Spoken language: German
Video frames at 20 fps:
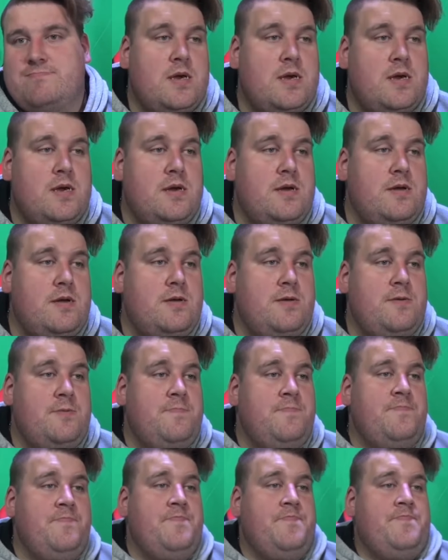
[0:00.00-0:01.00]

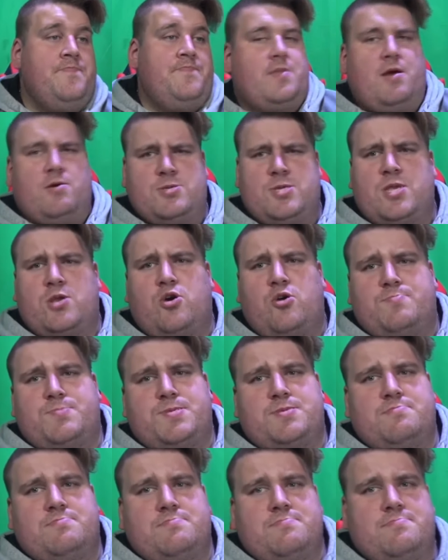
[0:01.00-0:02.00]
Ähm, außer den
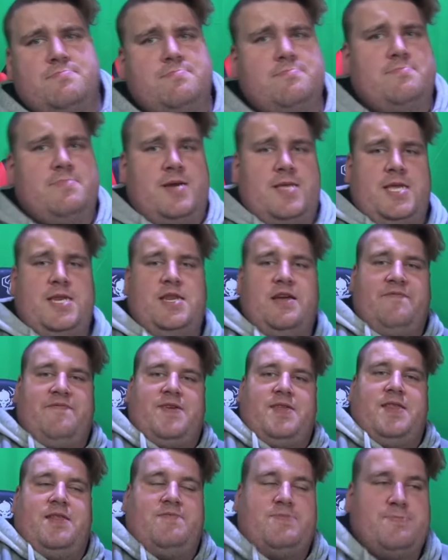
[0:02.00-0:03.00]
Cops. Weil den darf
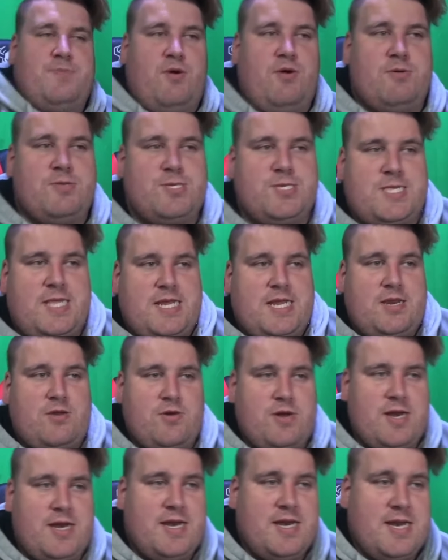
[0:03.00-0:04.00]
ich nicht aufs Maul hauen, sonst lande ich,
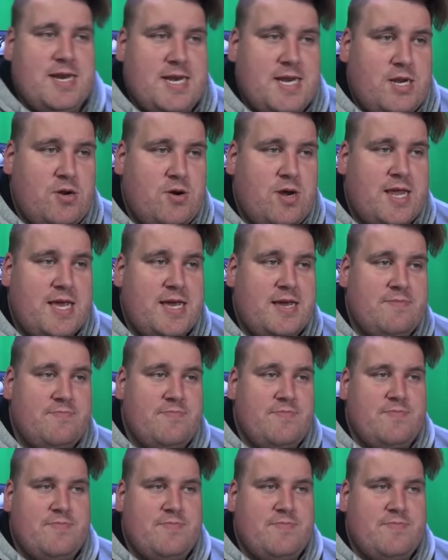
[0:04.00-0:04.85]
noch, ich noch länger im